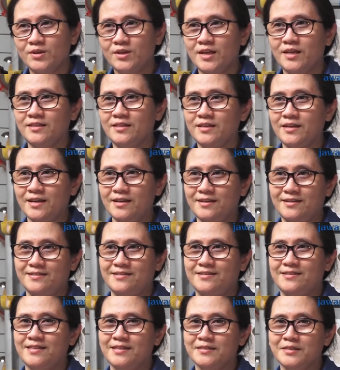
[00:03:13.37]
nanti kan
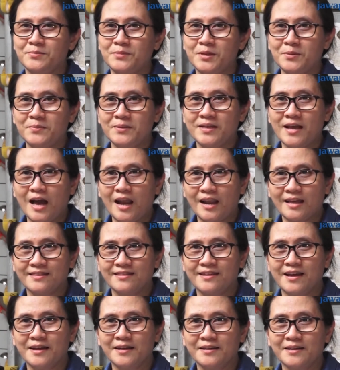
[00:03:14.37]
kita sambil beli alat
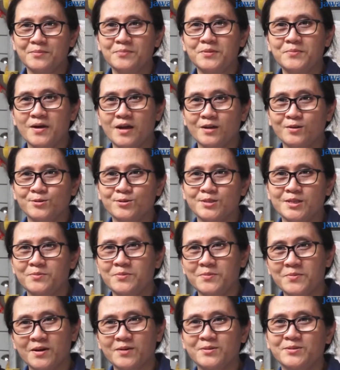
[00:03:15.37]
yang lebih bagus
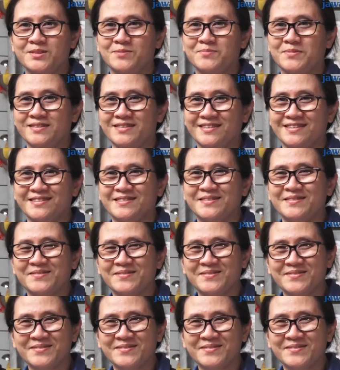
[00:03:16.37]
lebih bagus seperti itu